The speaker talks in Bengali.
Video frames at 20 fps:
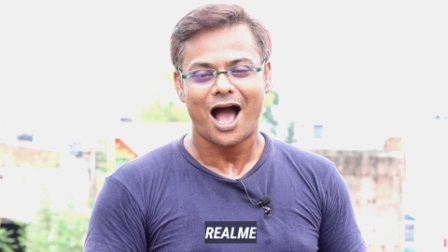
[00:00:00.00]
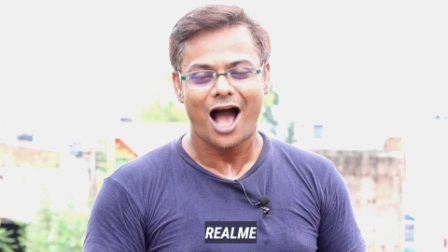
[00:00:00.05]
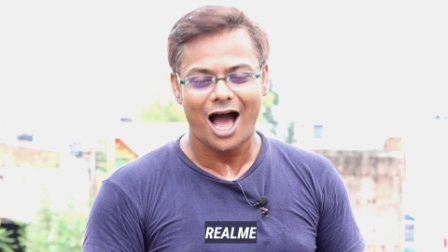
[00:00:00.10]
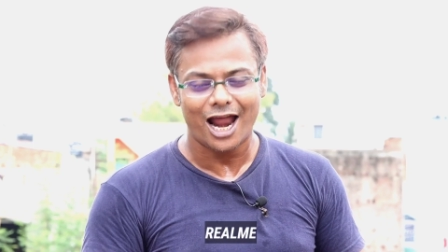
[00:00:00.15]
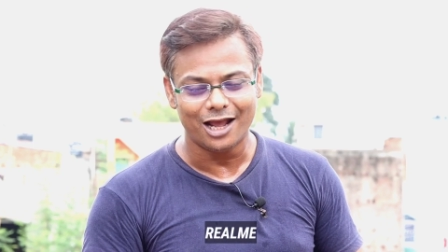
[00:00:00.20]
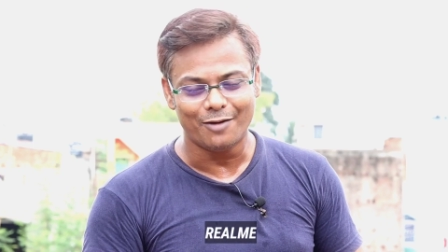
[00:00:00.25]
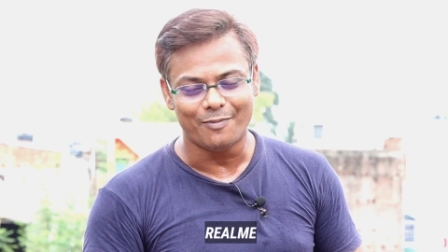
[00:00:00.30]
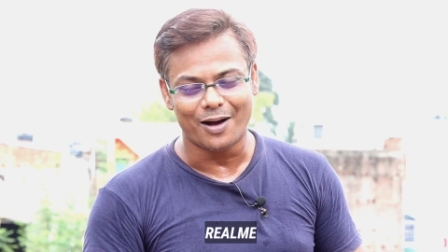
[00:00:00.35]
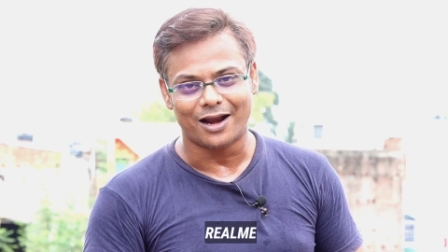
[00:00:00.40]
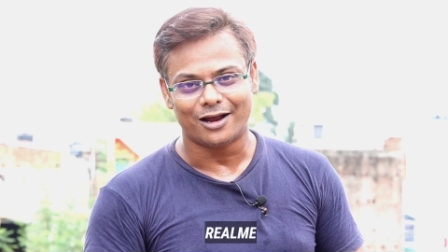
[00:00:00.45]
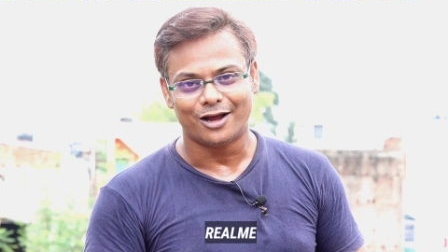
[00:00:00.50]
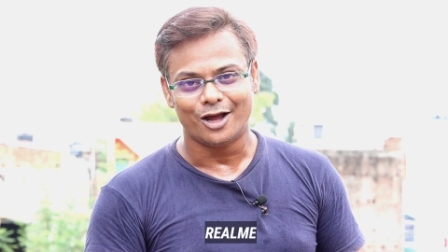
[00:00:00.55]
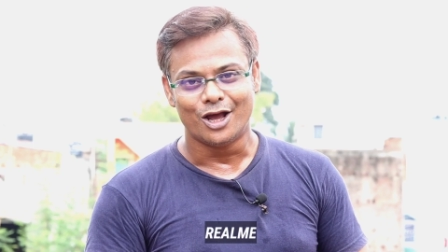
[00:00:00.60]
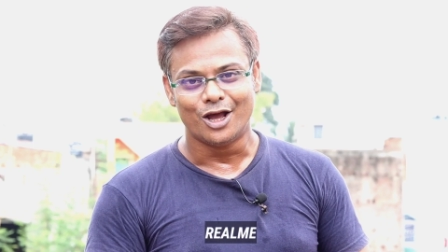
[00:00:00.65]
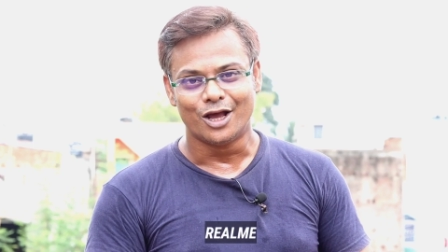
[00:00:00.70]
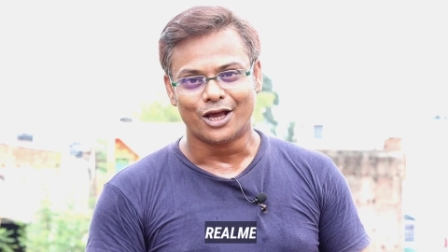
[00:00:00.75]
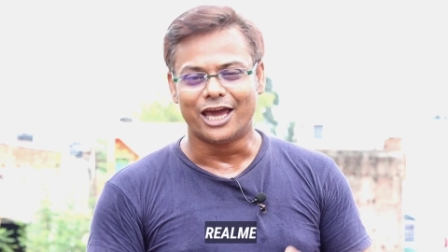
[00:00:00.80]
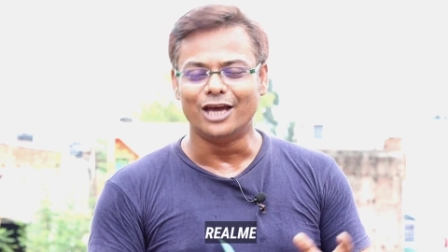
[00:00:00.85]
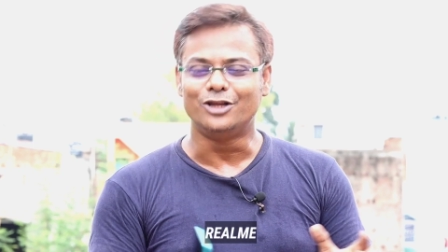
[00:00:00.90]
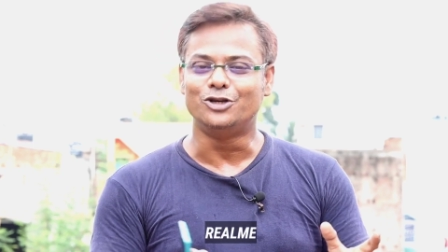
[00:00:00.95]
আরেকবার
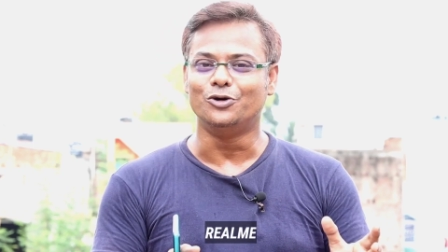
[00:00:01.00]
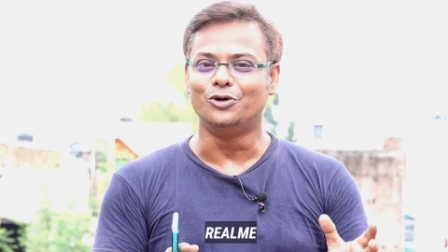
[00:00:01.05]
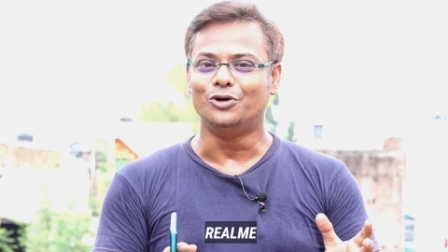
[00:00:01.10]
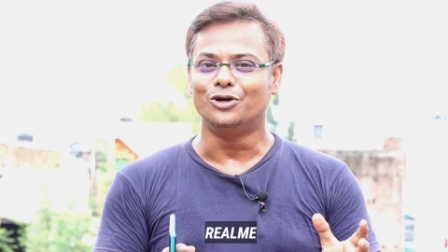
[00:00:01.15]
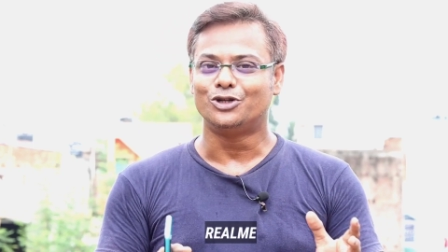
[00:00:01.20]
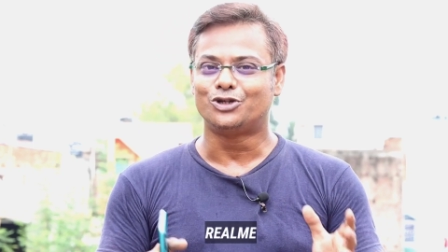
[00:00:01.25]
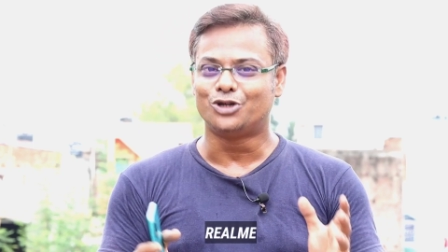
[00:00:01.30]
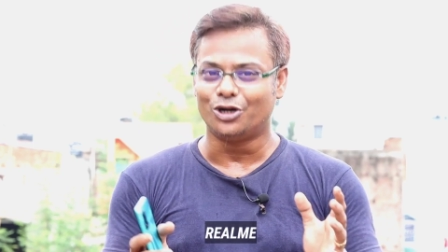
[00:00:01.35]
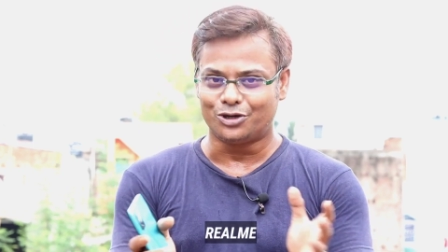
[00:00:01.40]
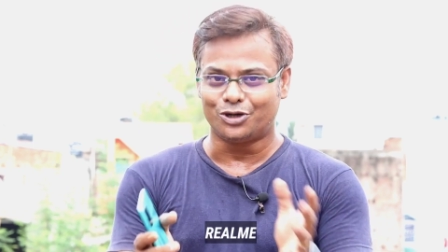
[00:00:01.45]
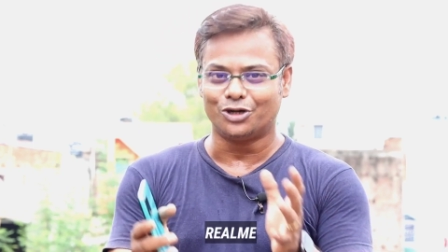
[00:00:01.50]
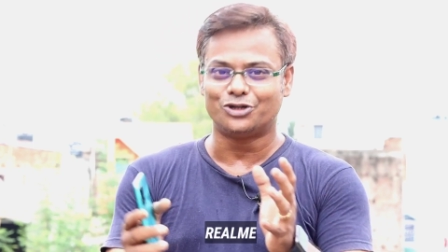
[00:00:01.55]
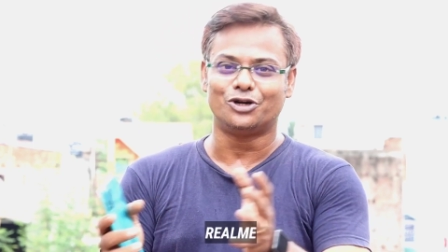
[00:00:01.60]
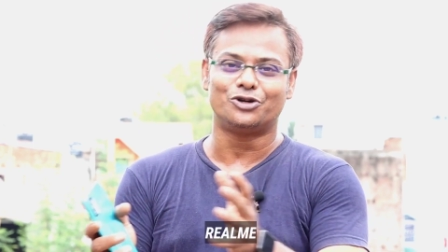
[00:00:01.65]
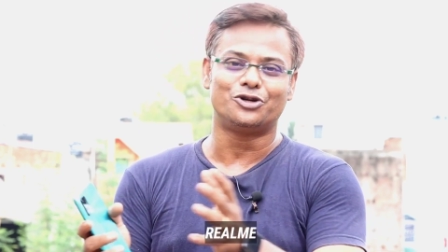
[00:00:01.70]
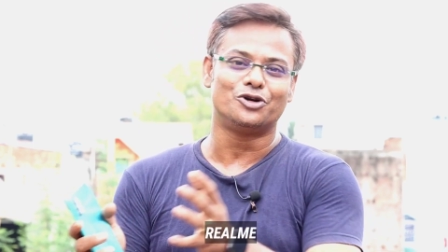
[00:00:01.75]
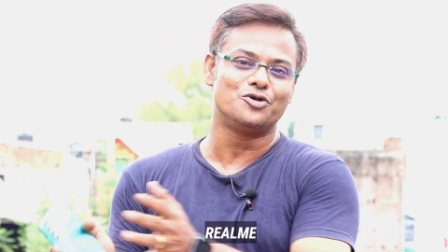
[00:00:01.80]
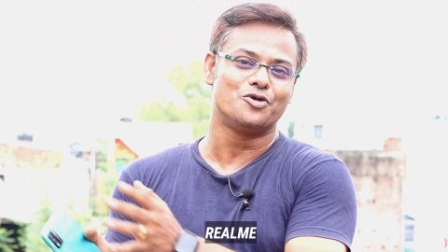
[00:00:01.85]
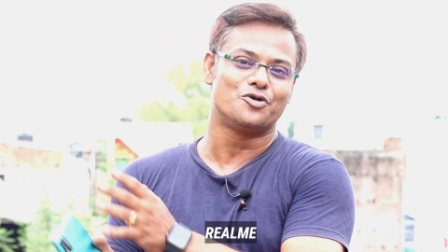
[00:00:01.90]
কিছু ছোট্ট ছোট্ট